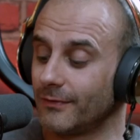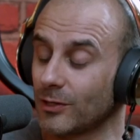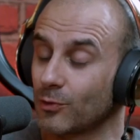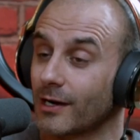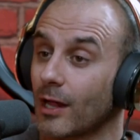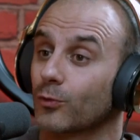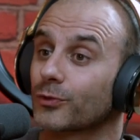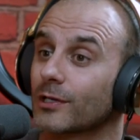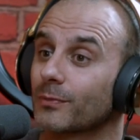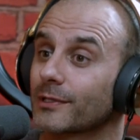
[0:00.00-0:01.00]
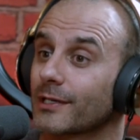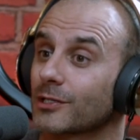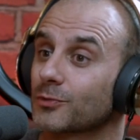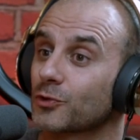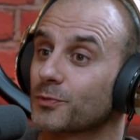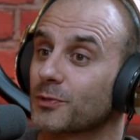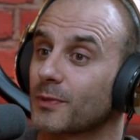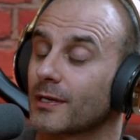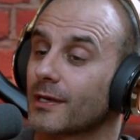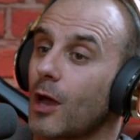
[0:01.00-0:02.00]
vai demorar algum tempo até as pessoas
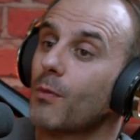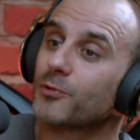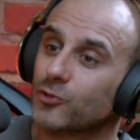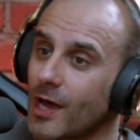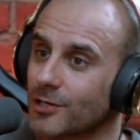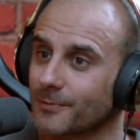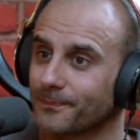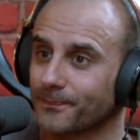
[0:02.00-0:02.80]
perceberem que é uma personagem.